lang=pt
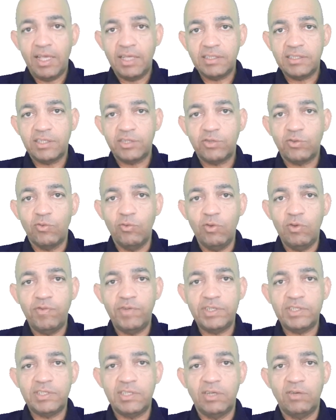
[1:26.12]
E essas
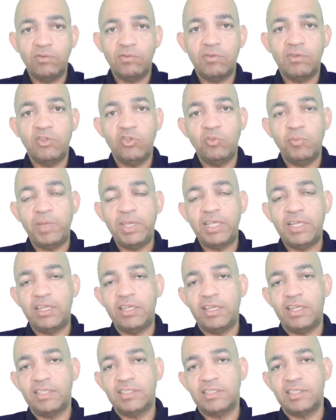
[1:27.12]
curvas são numa
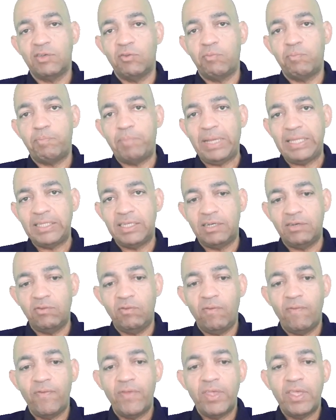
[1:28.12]
inclinação
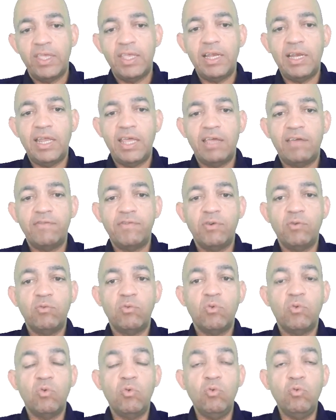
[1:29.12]
padrão e
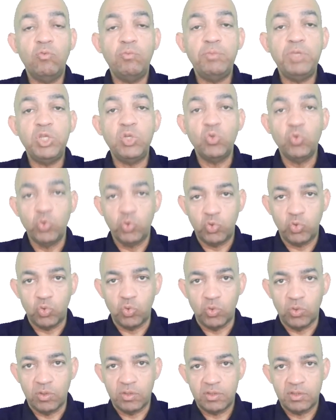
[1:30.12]
levam um
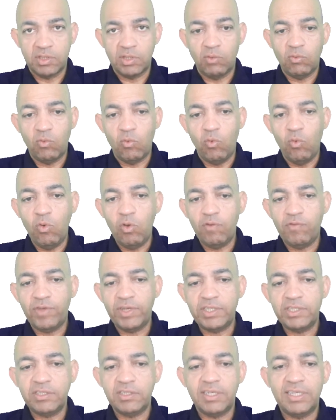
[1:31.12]
minuto. São
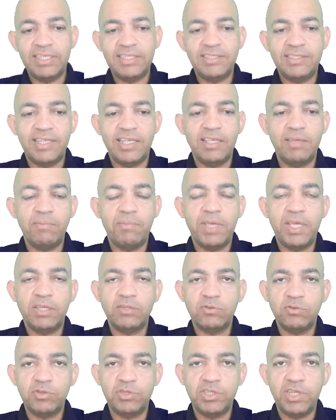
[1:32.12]
curvas e
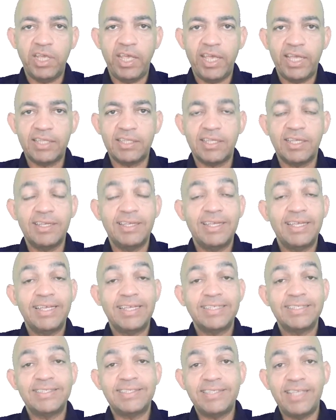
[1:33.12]
segmentos de reta
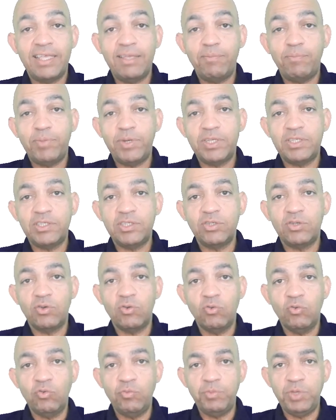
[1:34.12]
sempre
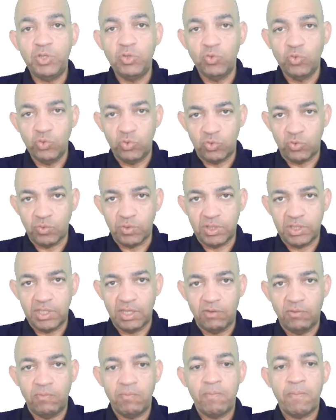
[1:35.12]
de um minuto.
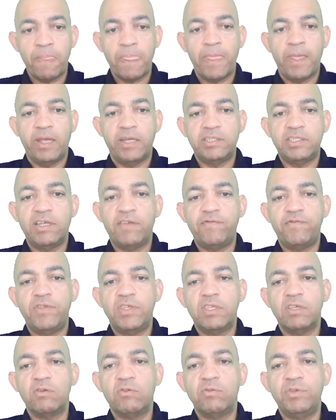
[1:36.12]
Então já
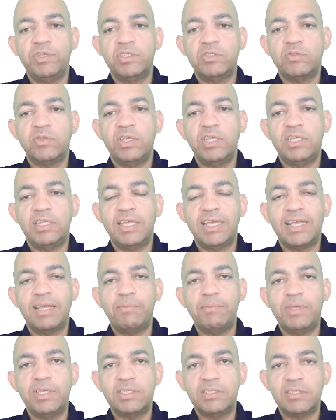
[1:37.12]
fique com isso aí na
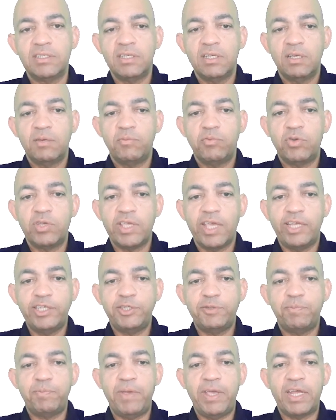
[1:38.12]
cabeça, porque a
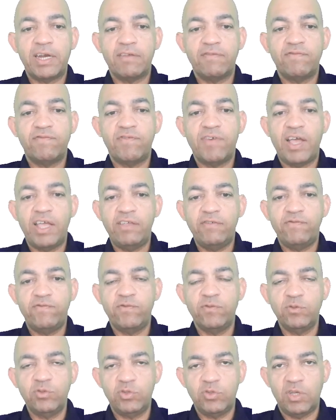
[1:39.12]
espera vai
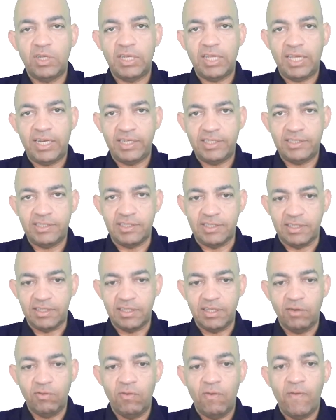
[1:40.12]
funcionar assim.
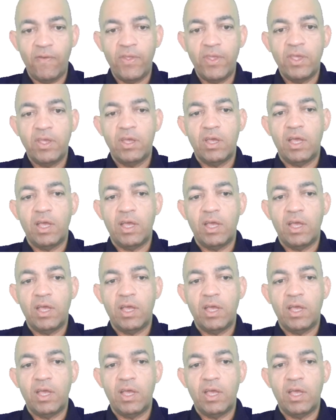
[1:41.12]
Então